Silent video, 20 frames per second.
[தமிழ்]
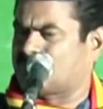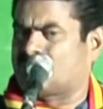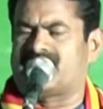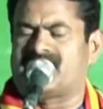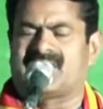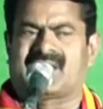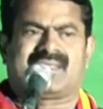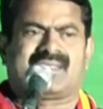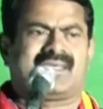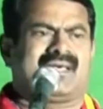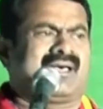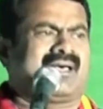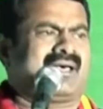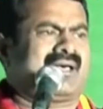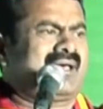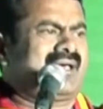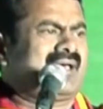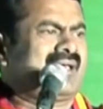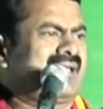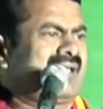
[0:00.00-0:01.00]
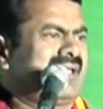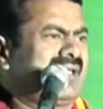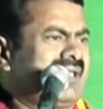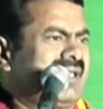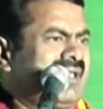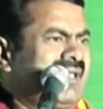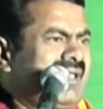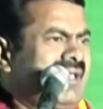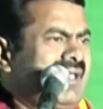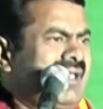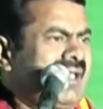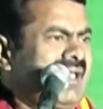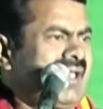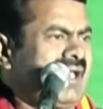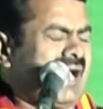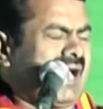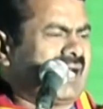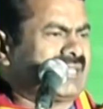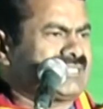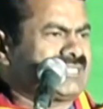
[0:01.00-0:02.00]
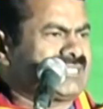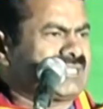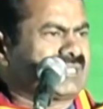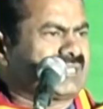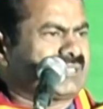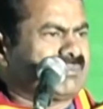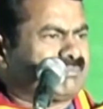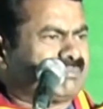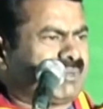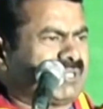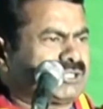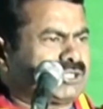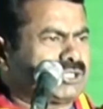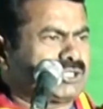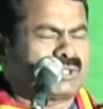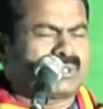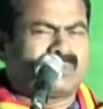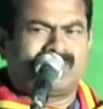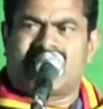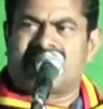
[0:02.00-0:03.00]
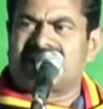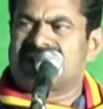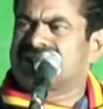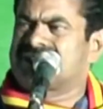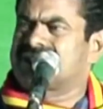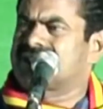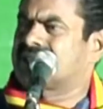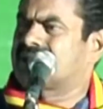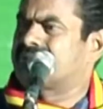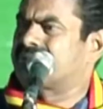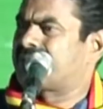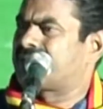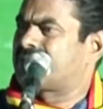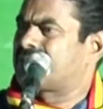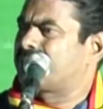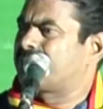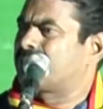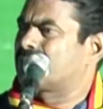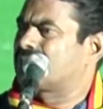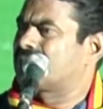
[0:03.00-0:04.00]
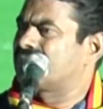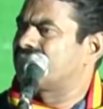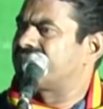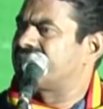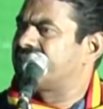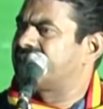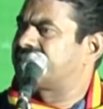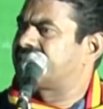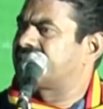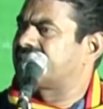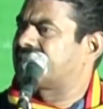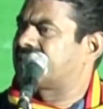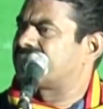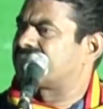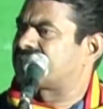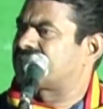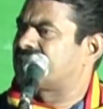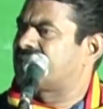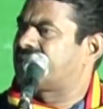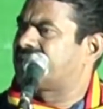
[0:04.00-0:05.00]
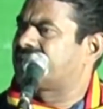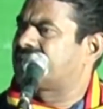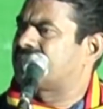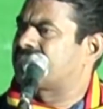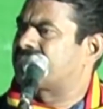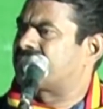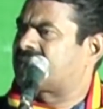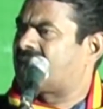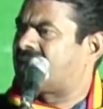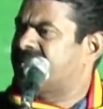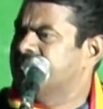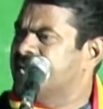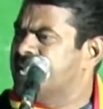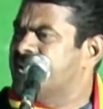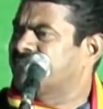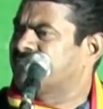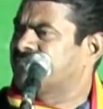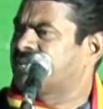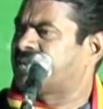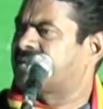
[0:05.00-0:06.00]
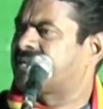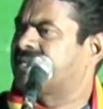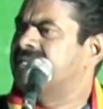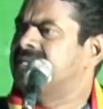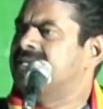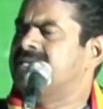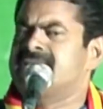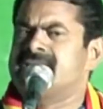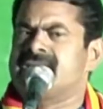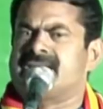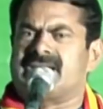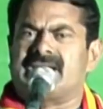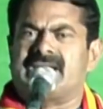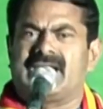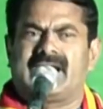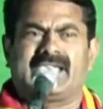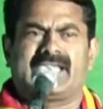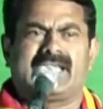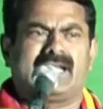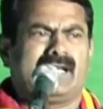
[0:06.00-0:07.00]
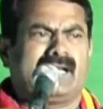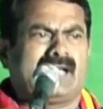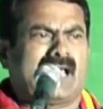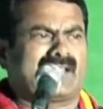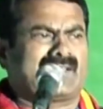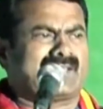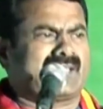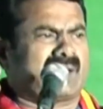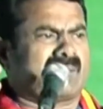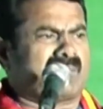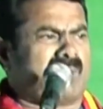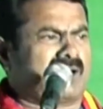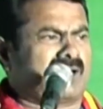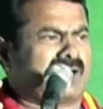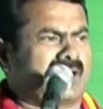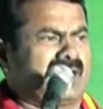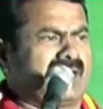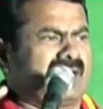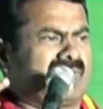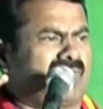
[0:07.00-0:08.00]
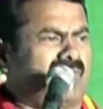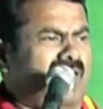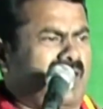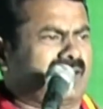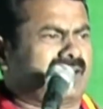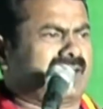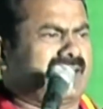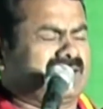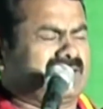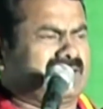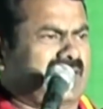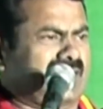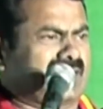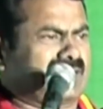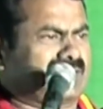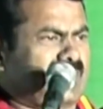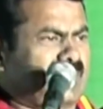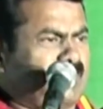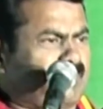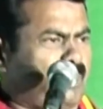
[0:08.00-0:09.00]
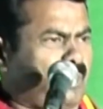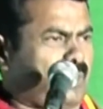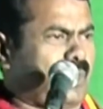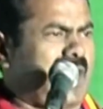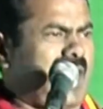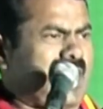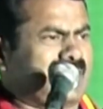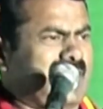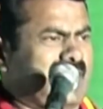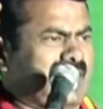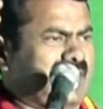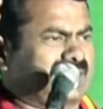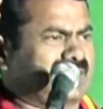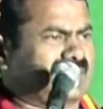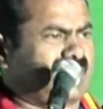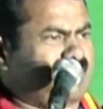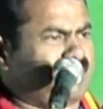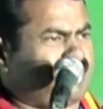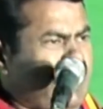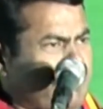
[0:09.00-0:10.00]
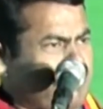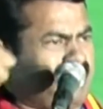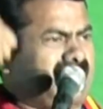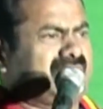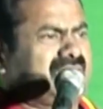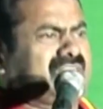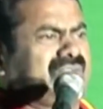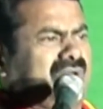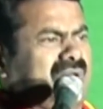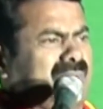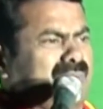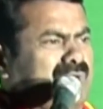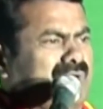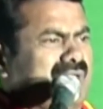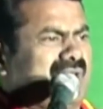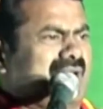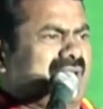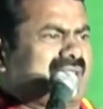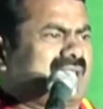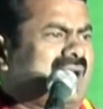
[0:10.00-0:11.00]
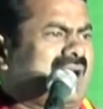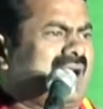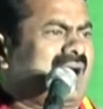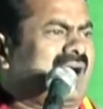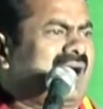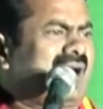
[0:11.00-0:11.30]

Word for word: முடியாதா அஞ்சுக்கும் பத்துக்கும் அரிசிக்கும் பருப்புக்கும் வேட்டிக்கும் சேலைக்கும் கையேந்திர நிலையில் இல்லாத என் மக்களின் வாழ்க்கை தரத்தை பொருளாதாரத்தை மேம்படுத்தி விட முடியாதா